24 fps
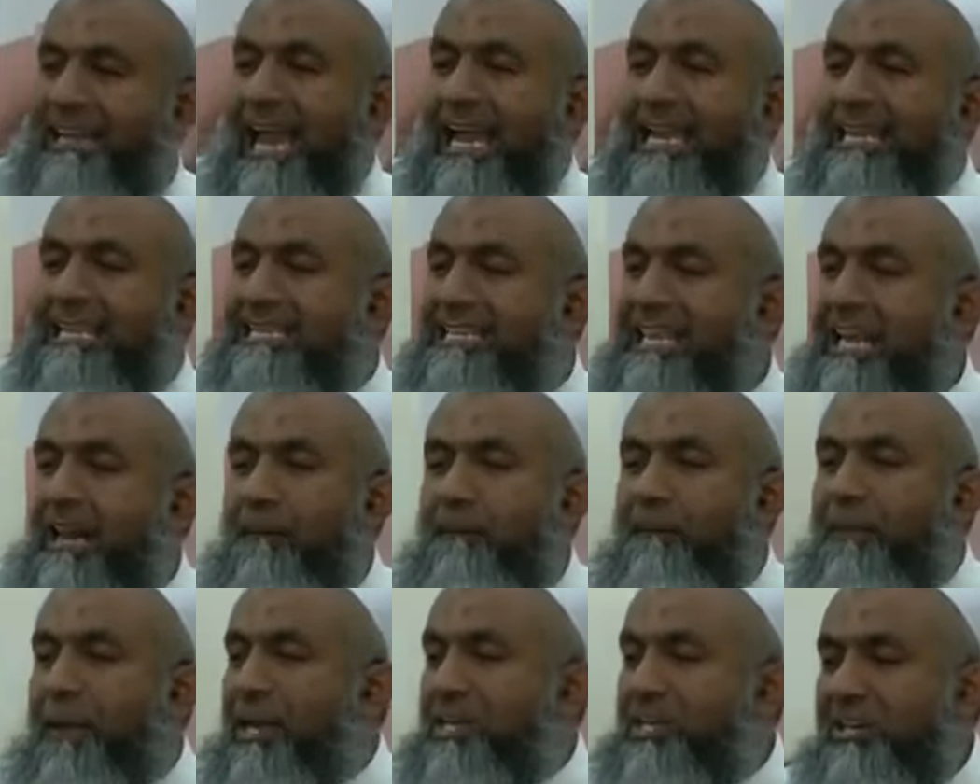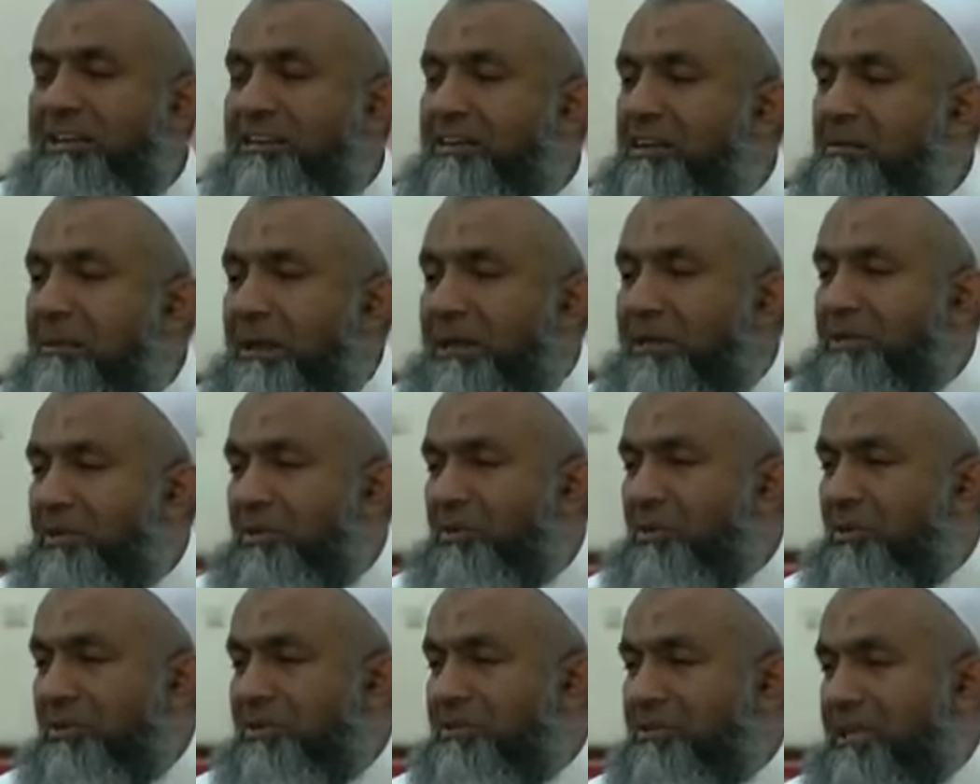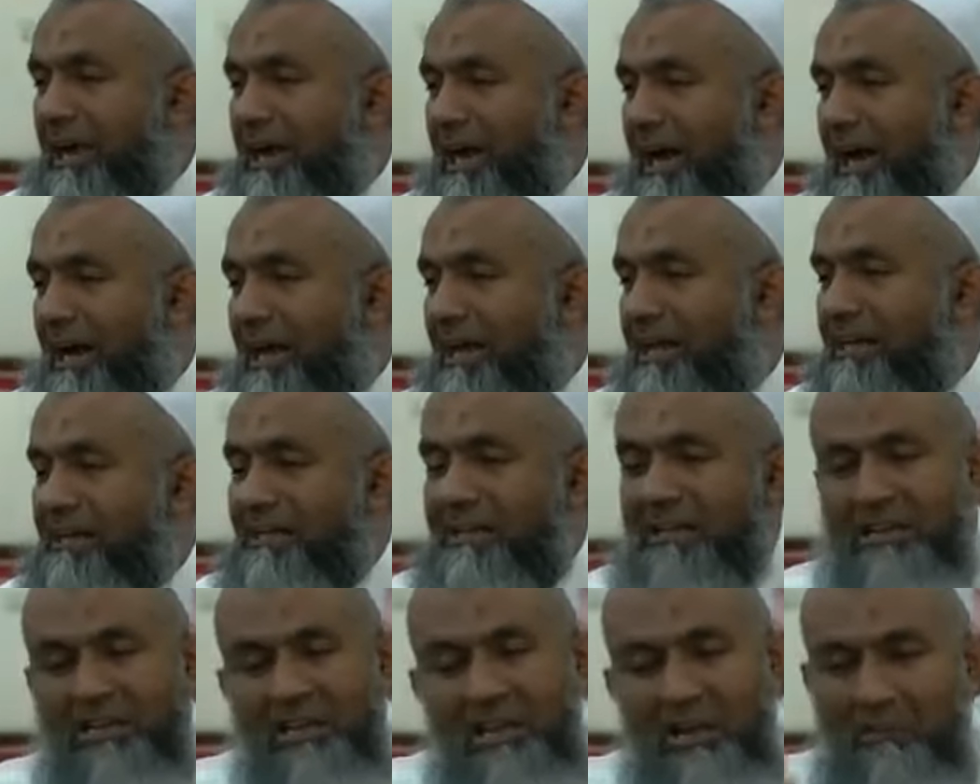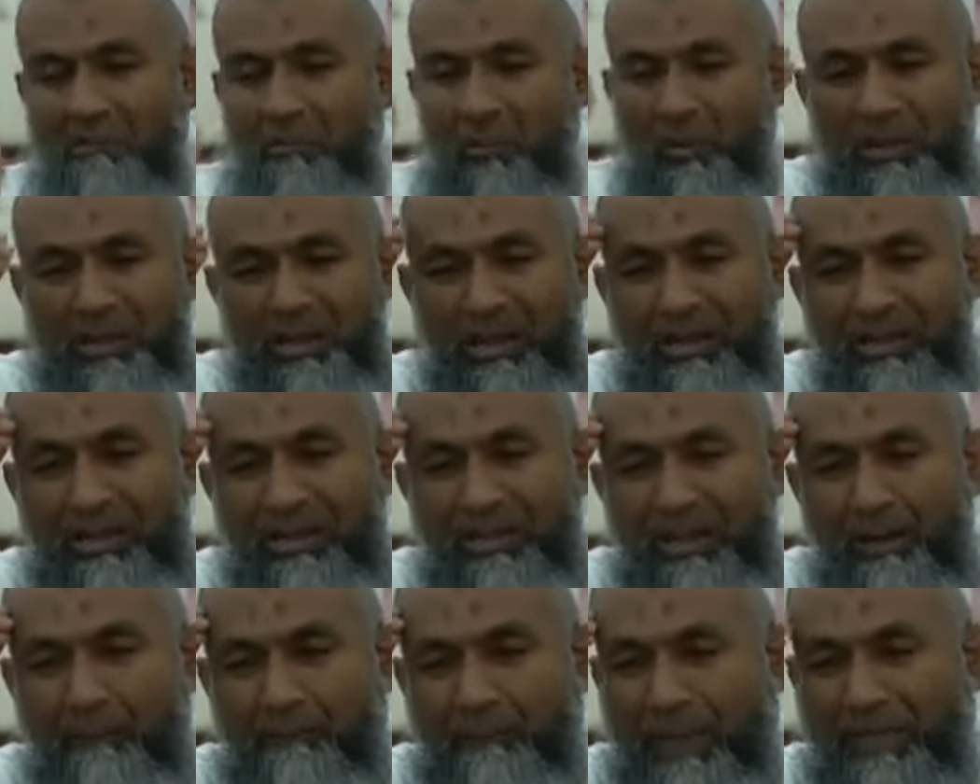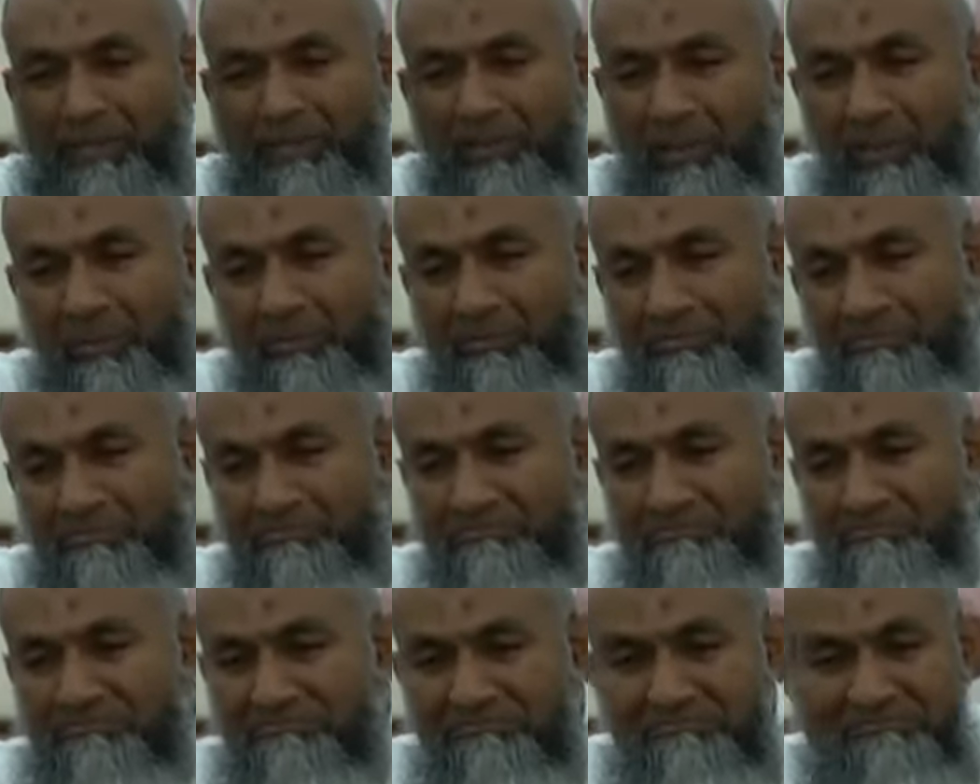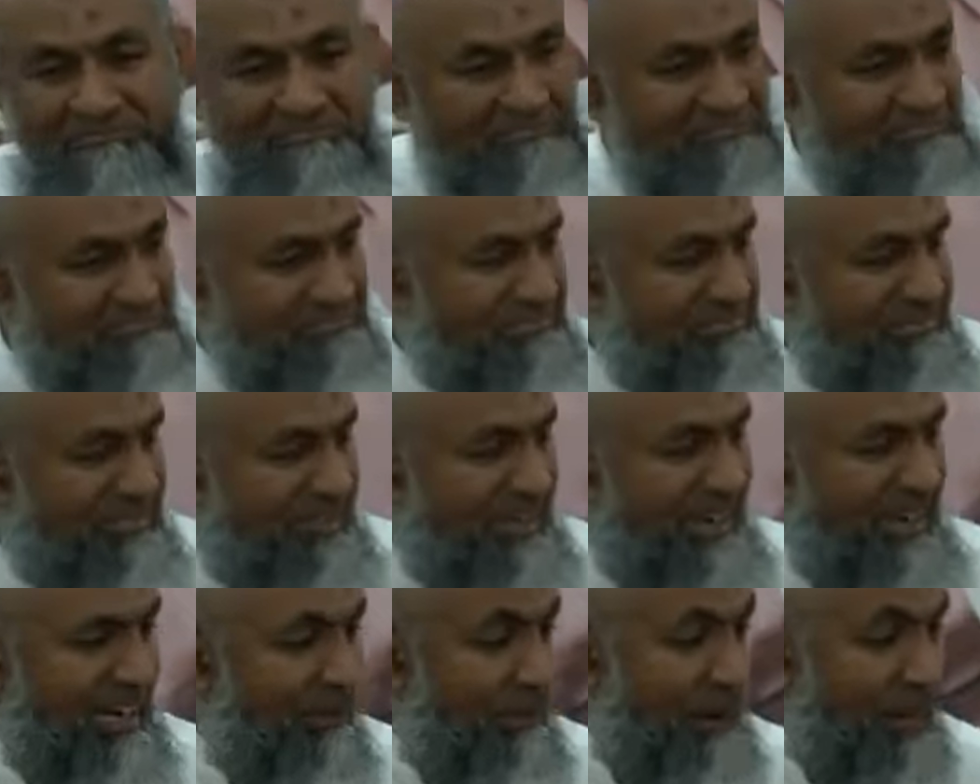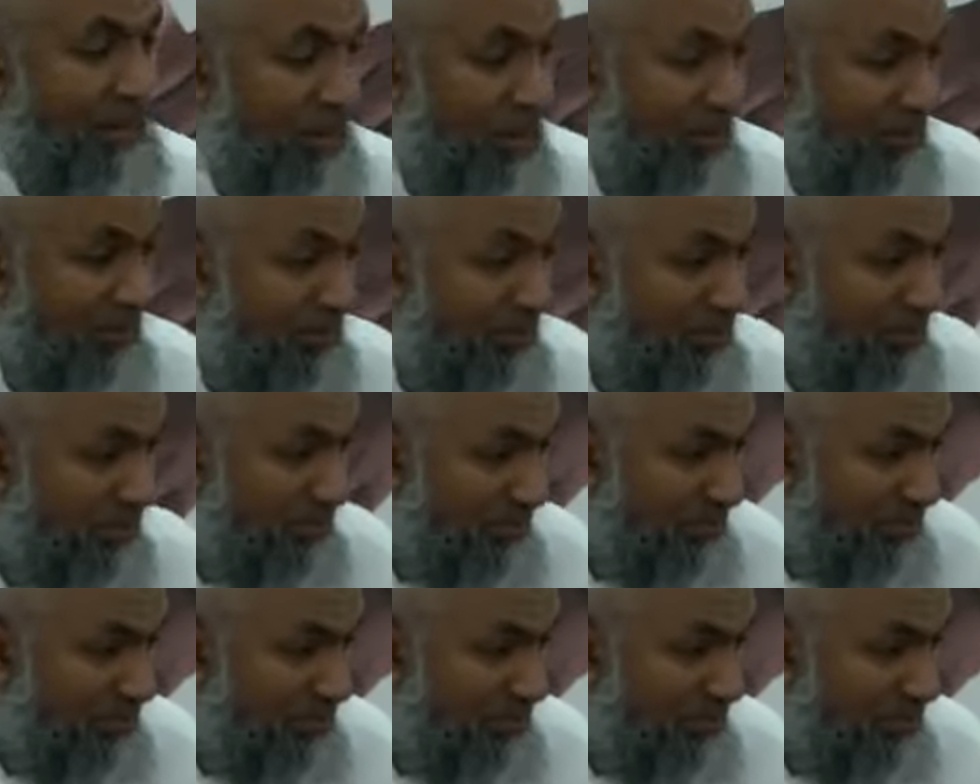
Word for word: கேன்சர் பேஷனுக்கு மருந்து கொடுத்தா முடியெல்லாம் பைத்திடும் என்ன பைத்திடும்